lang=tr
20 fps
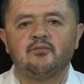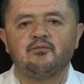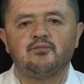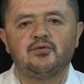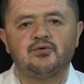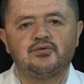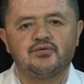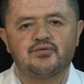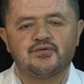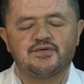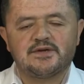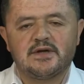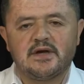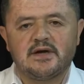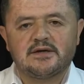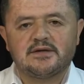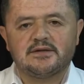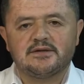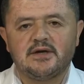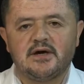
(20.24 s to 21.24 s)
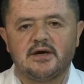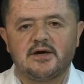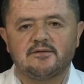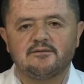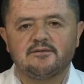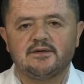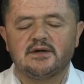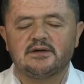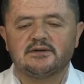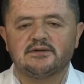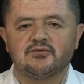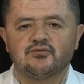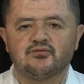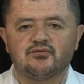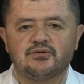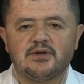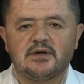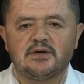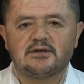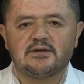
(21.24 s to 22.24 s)
Bütün sakin harflerde
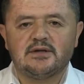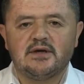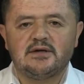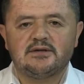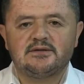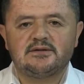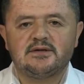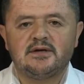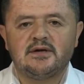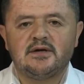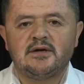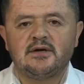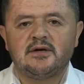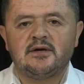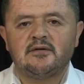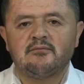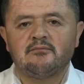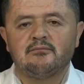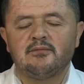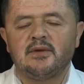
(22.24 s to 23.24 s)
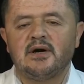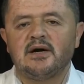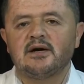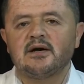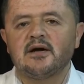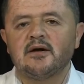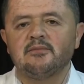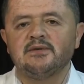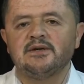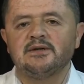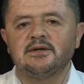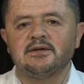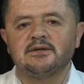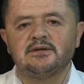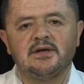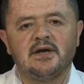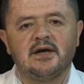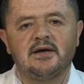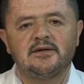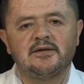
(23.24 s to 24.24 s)
dudaklar makablinin
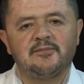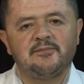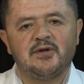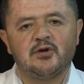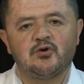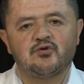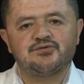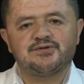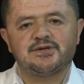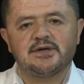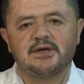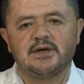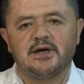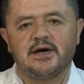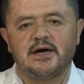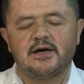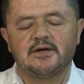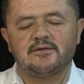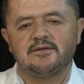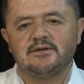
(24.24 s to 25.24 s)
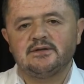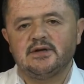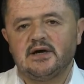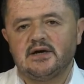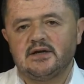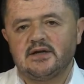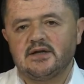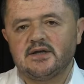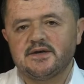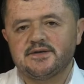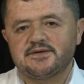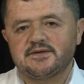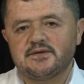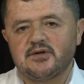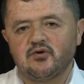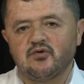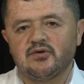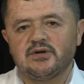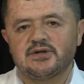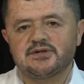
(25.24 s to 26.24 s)
yani bir önceki harfin
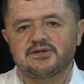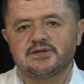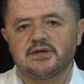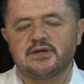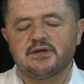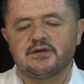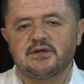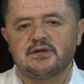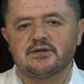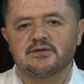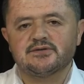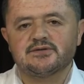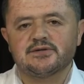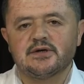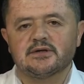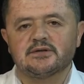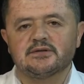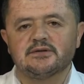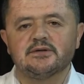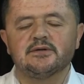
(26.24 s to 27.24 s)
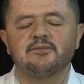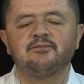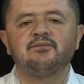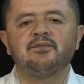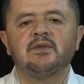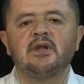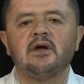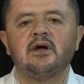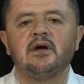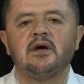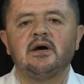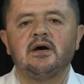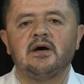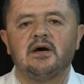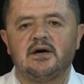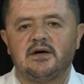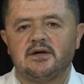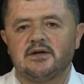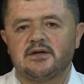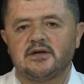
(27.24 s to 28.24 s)
harekesine göre şekil alacaktı.
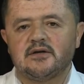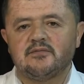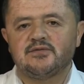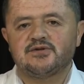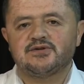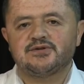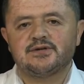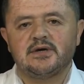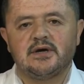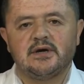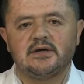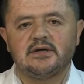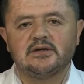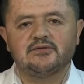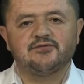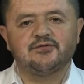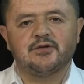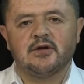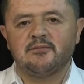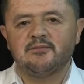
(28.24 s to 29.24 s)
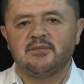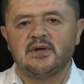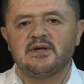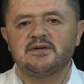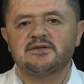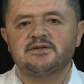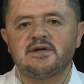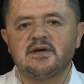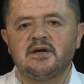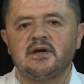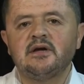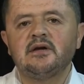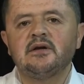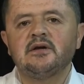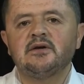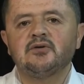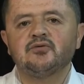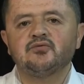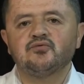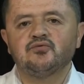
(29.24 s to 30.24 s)
Harekemiz şayet damme ise
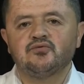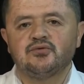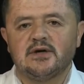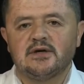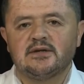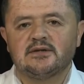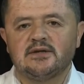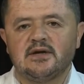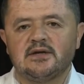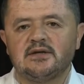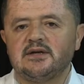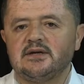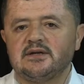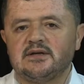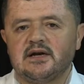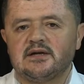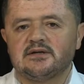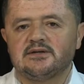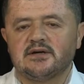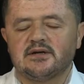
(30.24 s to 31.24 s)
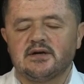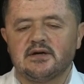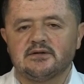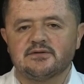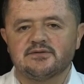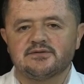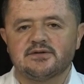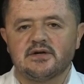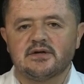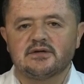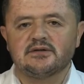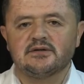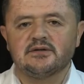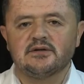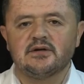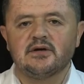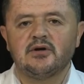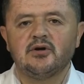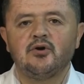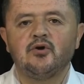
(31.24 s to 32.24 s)
dudaklar ileride
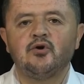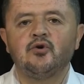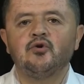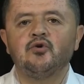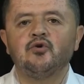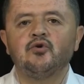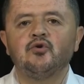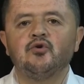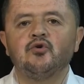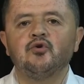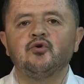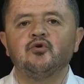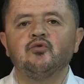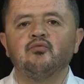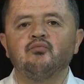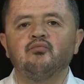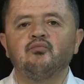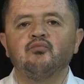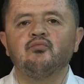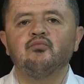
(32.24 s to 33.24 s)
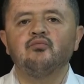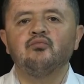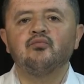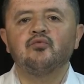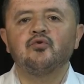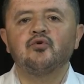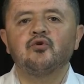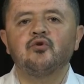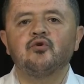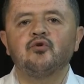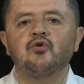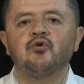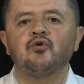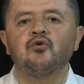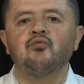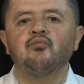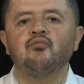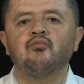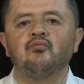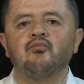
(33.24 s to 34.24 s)
kalacaktı. Hum,
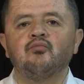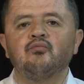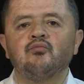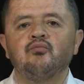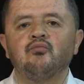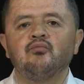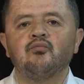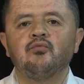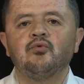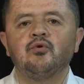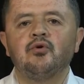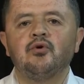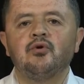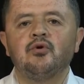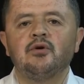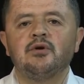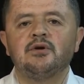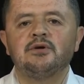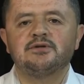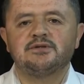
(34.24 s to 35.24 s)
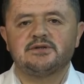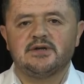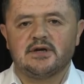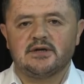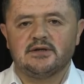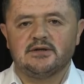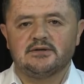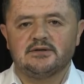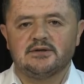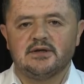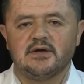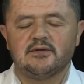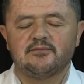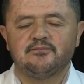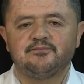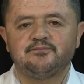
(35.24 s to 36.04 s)
kum şeklinde.